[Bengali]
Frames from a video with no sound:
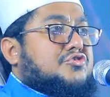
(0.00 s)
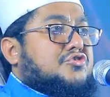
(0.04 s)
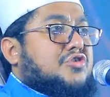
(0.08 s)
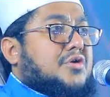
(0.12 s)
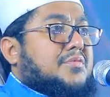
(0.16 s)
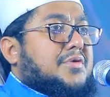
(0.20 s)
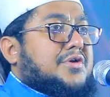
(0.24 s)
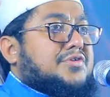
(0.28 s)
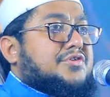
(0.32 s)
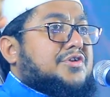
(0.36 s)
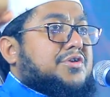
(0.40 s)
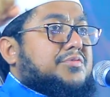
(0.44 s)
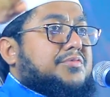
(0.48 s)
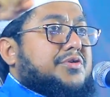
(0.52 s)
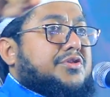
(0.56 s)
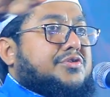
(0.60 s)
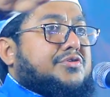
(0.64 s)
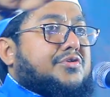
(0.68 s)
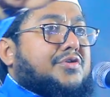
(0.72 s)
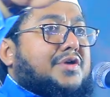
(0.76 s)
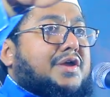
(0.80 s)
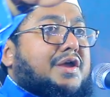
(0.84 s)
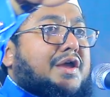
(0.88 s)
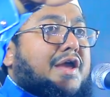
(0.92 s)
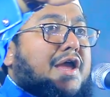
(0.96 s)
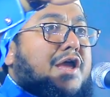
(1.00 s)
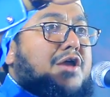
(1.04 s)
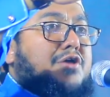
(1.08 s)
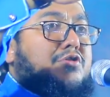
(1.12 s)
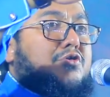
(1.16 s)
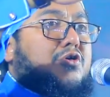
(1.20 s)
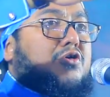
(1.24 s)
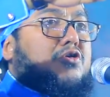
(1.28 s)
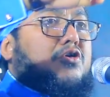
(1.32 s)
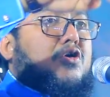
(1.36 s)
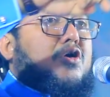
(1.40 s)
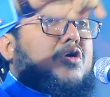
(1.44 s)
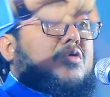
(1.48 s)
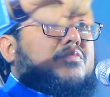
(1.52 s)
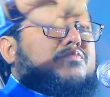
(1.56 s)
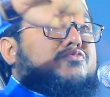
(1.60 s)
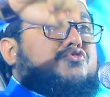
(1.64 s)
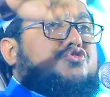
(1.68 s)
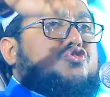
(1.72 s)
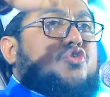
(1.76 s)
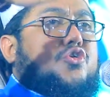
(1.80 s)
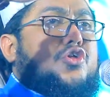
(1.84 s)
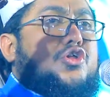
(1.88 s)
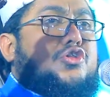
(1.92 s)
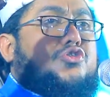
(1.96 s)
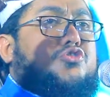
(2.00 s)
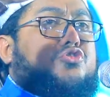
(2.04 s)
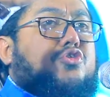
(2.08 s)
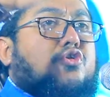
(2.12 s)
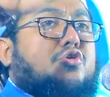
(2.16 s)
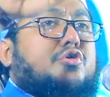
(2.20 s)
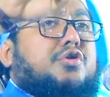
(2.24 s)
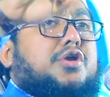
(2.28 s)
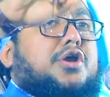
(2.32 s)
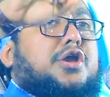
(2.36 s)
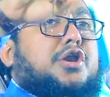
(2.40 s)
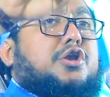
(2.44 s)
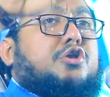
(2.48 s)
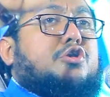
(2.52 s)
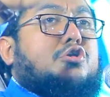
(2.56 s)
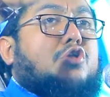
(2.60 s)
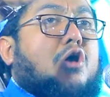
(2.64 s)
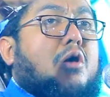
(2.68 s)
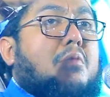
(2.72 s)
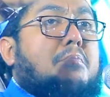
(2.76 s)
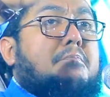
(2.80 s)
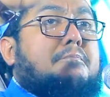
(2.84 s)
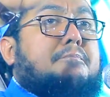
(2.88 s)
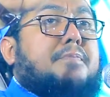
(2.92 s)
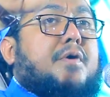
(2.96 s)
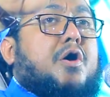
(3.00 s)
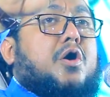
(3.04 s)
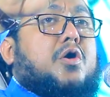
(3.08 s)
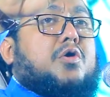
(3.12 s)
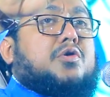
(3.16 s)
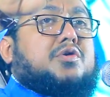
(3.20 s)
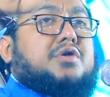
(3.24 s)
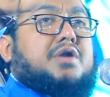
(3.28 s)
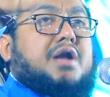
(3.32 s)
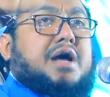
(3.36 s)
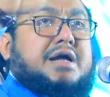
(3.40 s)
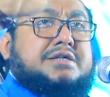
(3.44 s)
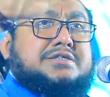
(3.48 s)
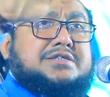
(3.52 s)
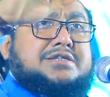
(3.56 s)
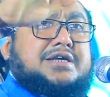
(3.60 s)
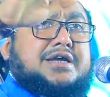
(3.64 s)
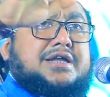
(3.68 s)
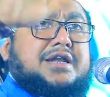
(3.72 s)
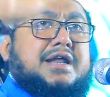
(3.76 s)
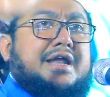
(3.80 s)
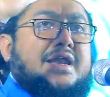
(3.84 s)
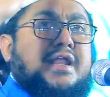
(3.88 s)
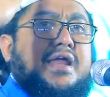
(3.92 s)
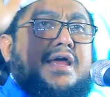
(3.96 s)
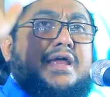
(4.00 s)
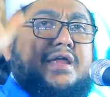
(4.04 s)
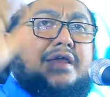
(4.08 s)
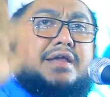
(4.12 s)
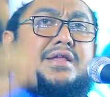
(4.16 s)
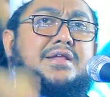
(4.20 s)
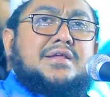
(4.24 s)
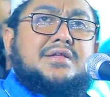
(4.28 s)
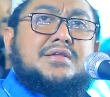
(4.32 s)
সমাজের ভিতরে এই রকম চরিত্রহীন লম্পট আছে না নাই